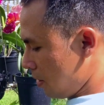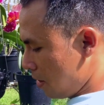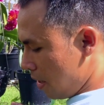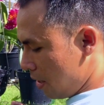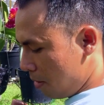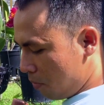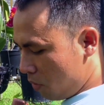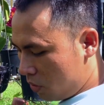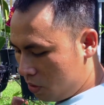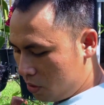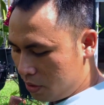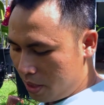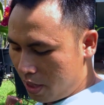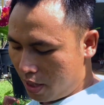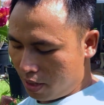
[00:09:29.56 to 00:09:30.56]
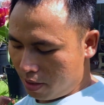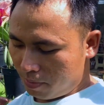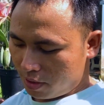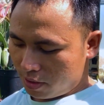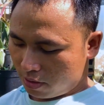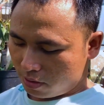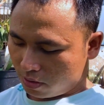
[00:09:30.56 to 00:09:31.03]
Đây nè mọi người,
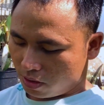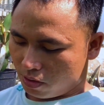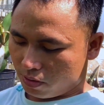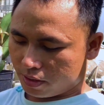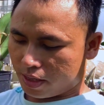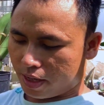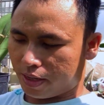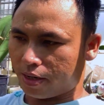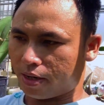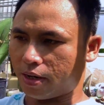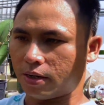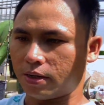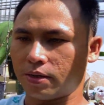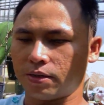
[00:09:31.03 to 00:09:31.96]
mình cho coi cái cây này nè.